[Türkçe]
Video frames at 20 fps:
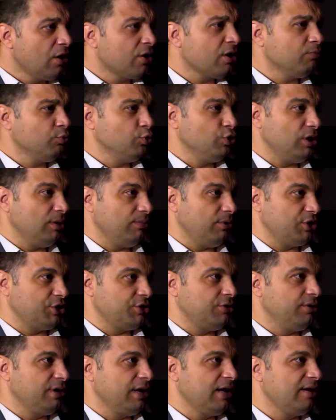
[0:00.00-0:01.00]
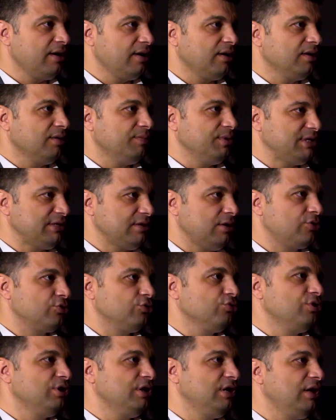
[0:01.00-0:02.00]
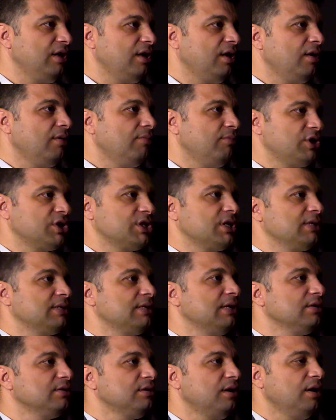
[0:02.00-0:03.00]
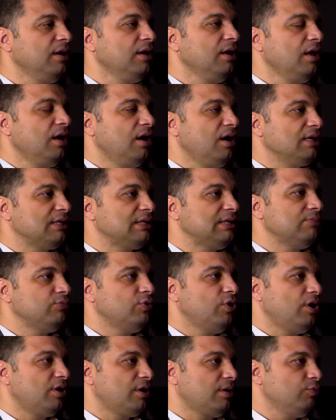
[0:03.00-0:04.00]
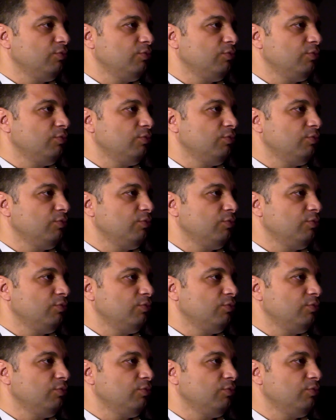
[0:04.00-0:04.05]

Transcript: Aramuyla başlıyor. Her ne kadar bir Sarduri ile başlasak dahi aslında bu